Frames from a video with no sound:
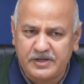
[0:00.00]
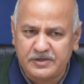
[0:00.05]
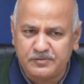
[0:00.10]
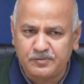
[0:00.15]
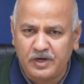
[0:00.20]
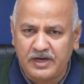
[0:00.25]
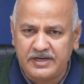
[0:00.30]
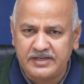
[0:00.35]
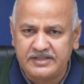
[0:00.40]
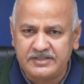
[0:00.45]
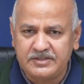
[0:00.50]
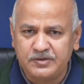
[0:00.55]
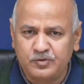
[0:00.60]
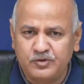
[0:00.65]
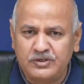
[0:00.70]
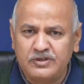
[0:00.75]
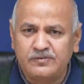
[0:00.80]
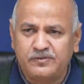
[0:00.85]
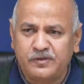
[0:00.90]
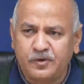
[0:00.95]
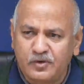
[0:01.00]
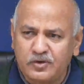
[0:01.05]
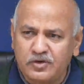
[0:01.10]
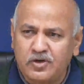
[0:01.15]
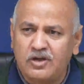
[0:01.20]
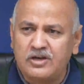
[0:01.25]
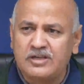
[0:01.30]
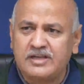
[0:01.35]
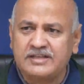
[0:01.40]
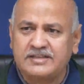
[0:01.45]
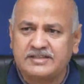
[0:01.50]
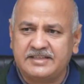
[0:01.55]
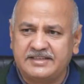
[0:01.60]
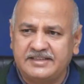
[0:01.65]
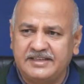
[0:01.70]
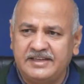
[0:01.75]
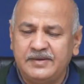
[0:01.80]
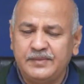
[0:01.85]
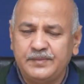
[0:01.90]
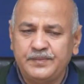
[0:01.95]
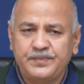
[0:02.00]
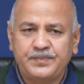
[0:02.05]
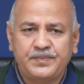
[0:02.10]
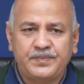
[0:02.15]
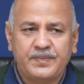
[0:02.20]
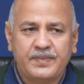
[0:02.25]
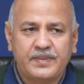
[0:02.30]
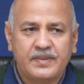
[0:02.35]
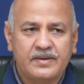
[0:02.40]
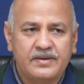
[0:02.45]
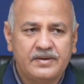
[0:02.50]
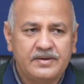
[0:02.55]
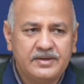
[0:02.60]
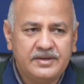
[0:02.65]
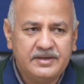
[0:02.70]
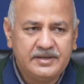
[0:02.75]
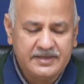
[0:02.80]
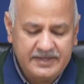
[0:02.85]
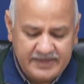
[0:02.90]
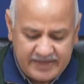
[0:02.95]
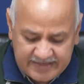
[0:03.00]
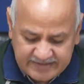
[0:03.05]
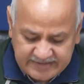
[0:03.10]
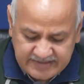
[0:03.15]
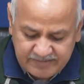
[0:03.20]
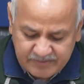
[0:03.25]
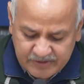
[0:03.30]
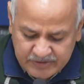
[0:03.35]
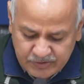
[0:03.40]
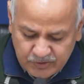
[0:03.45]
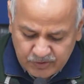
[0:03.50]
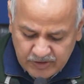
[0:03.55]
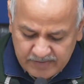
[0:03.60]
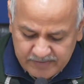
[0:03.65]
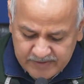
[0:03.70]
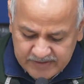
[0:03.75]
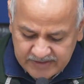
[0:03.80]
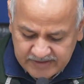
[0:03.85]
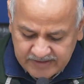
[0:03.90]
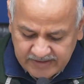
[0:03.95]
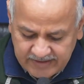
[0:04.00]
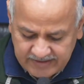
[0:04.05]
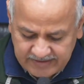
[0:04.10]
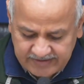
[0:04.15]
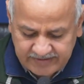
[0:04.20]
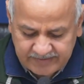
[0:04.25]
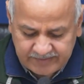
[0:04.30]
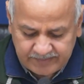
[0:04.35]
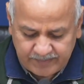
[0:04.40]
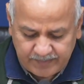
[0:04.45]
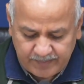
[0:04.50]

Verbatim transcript: पास बुलाने की जरूरत नहीं है फोन कॉल के जरिए ऐसे बच्चों की मदद करिए